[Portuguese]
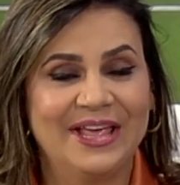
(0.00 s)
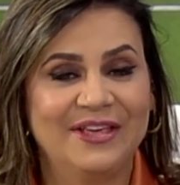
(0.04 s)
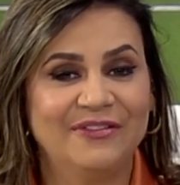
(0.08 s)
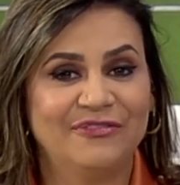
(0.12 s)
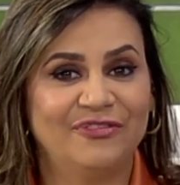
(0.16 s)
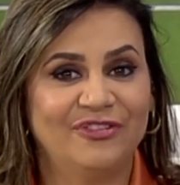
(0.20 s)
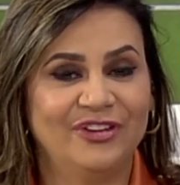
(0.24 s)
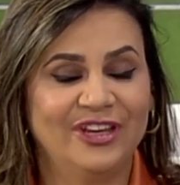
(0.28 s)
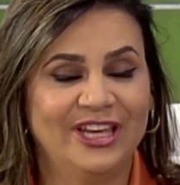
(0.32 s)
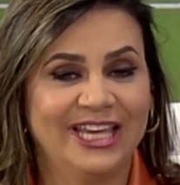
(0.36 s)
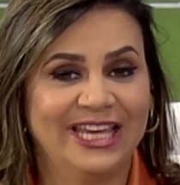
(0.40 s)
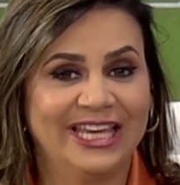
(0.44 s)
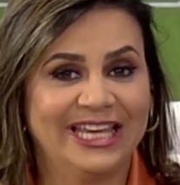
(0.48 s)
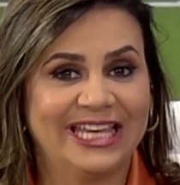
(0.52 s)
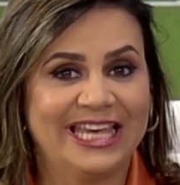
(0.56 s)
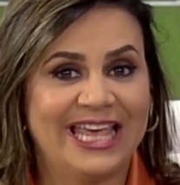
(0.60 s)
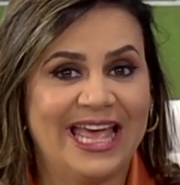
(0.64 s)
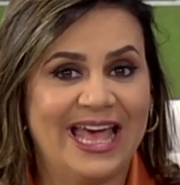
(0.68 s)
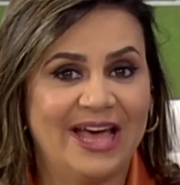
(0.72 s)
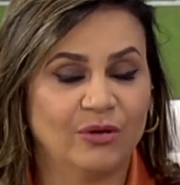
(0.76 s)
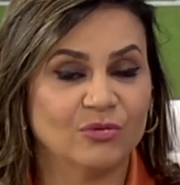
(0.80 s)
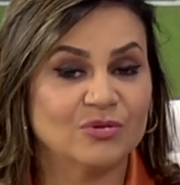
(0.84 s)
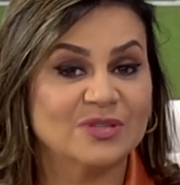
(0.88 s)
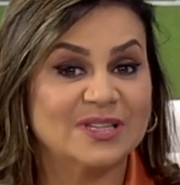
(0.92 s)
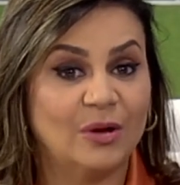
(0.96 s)
enfim, que
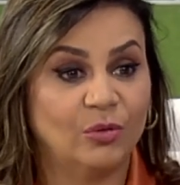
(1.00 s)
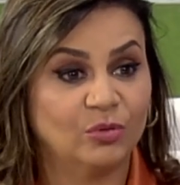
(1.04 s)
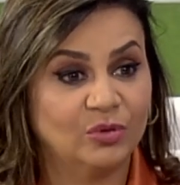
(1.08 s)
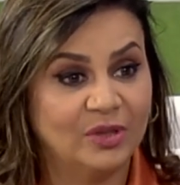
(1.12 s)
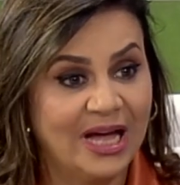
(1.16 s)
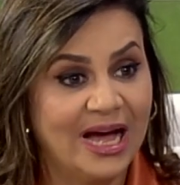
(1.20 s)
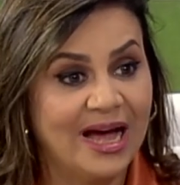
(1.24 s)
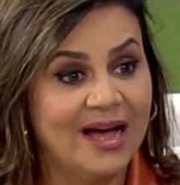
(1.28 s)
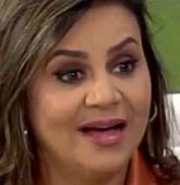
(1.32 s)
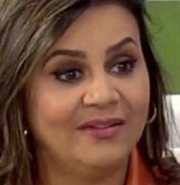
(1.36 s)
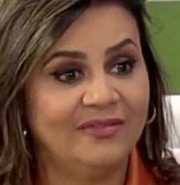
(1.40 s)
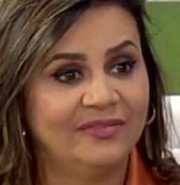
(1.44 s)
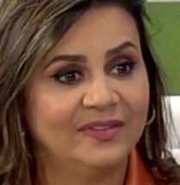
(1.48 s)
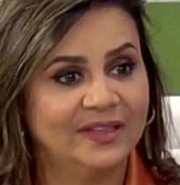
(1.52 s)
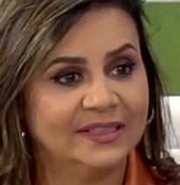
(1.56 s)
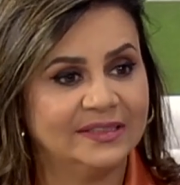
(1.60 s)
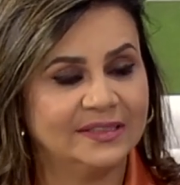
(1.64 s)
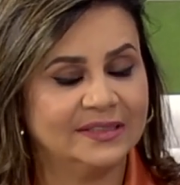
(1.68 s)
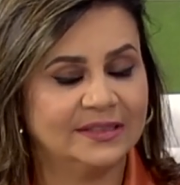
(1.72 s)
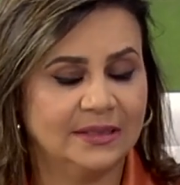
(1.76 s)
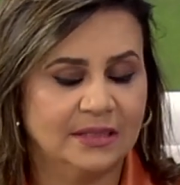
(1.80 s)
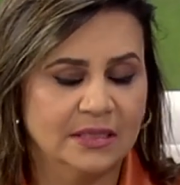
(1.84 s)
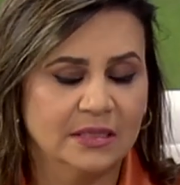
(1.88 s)
eram saudáveis,